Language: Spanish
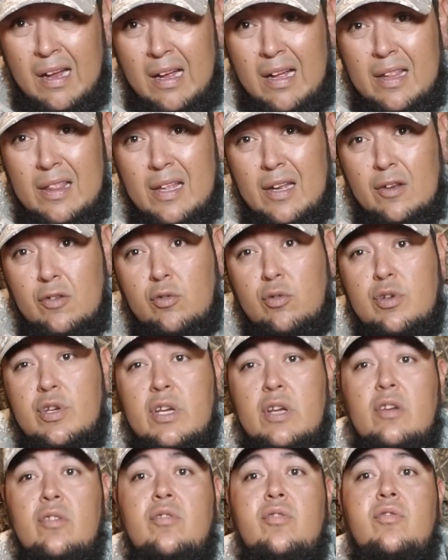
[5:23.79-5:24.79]
de los
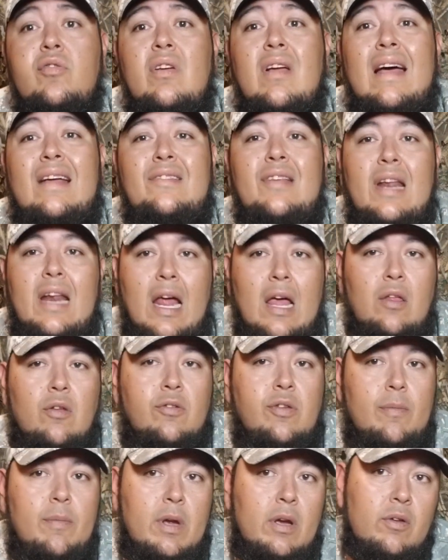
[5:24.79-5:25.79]
cuchillos
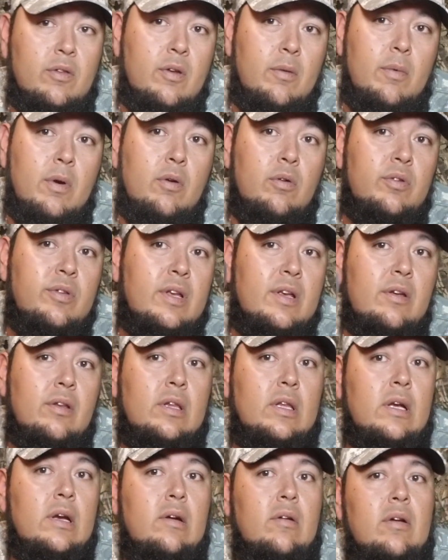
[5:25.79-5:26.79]
aserrados, amigos. No me gustan. Yo
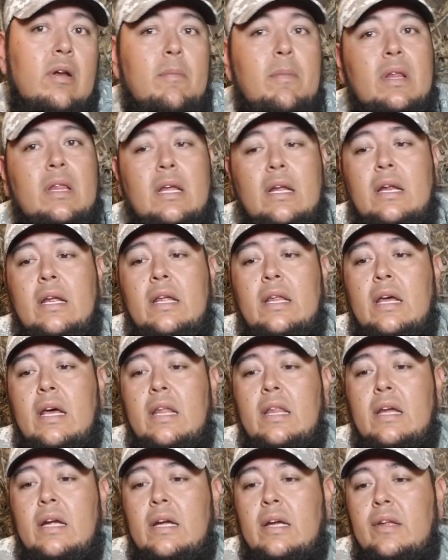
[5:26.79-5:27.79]
tengo la
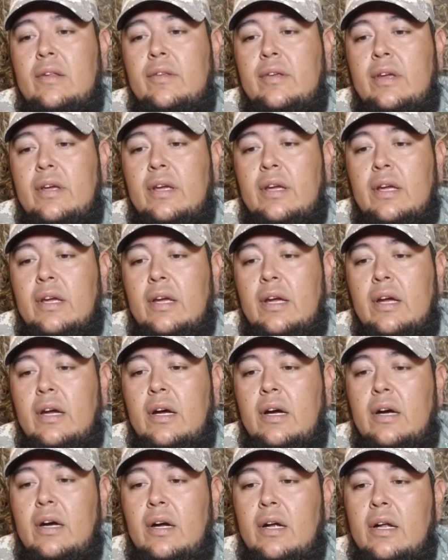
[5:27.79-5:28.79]
mentalidad de que si
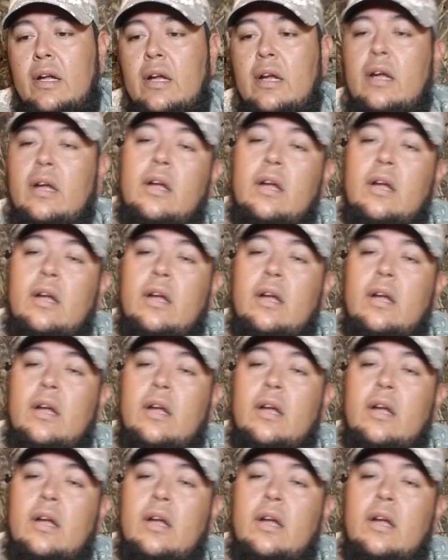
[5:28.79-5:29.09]
ah,